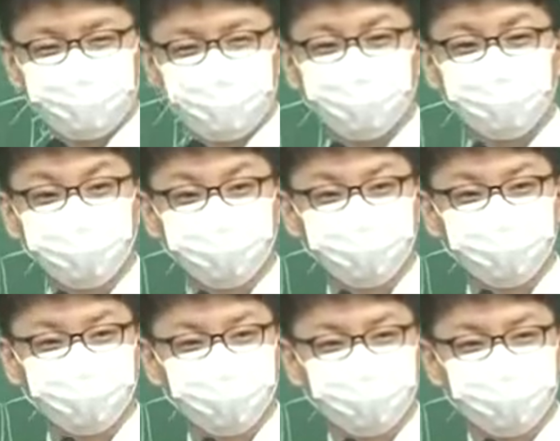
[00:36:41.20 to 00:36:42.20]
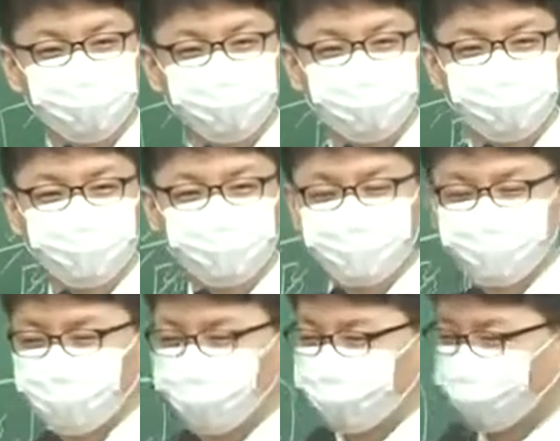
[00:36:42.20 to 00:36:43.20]
안 고르고 이제
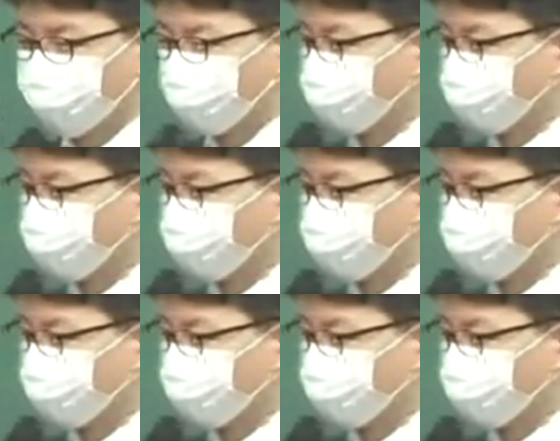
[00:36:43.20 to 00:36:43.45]
A도 안